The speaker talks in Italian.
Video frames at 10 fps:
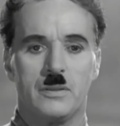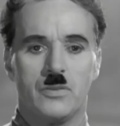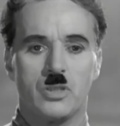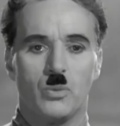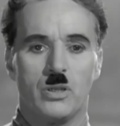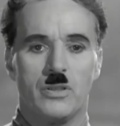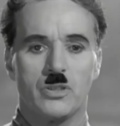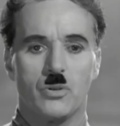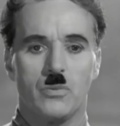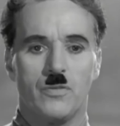In questo
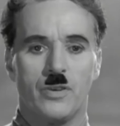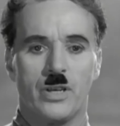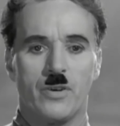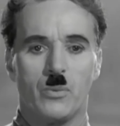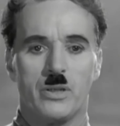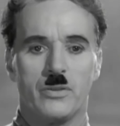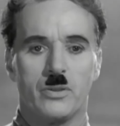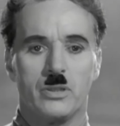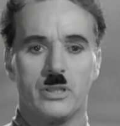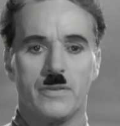mondo c'è posto per
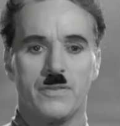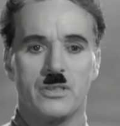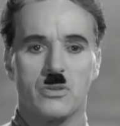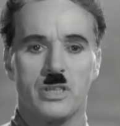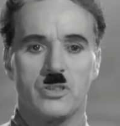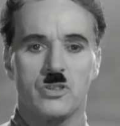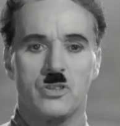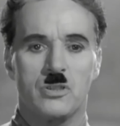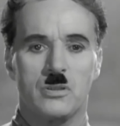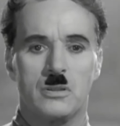tutti, la natura è
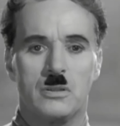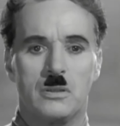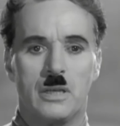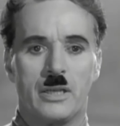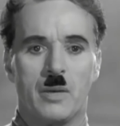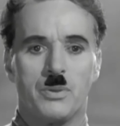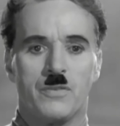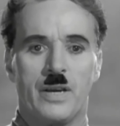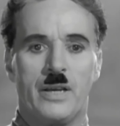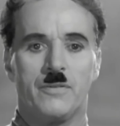ricca, è
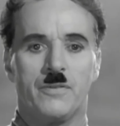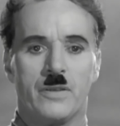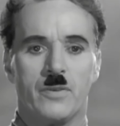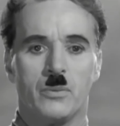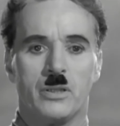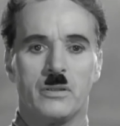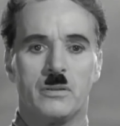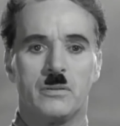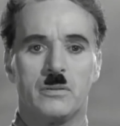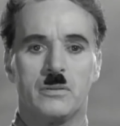sufficiente per tutti noi.
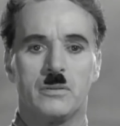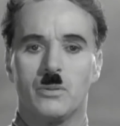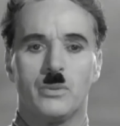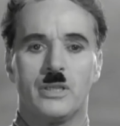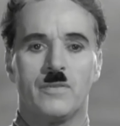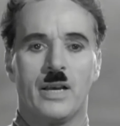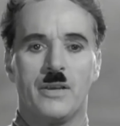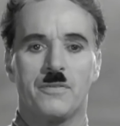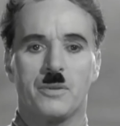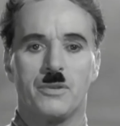La vita può
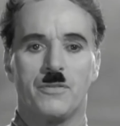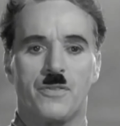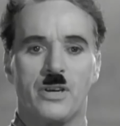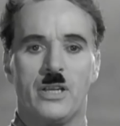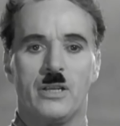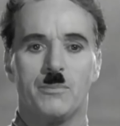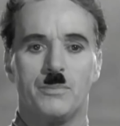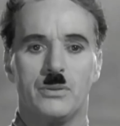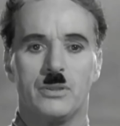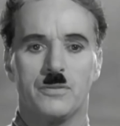essere felice e
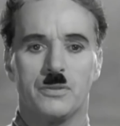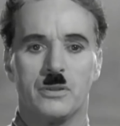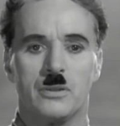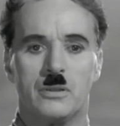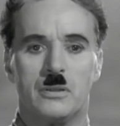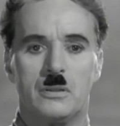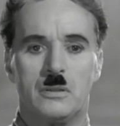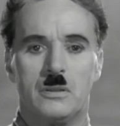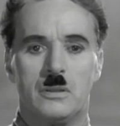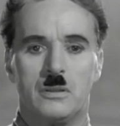magnifica,
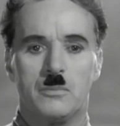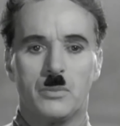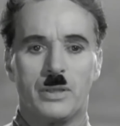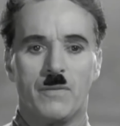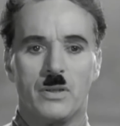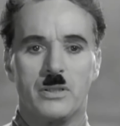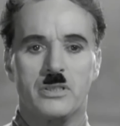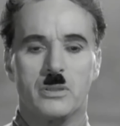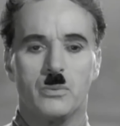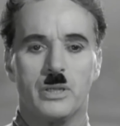ma noi l'abbiamo
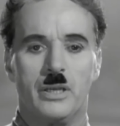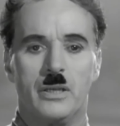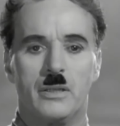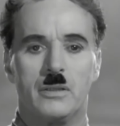dimenticato.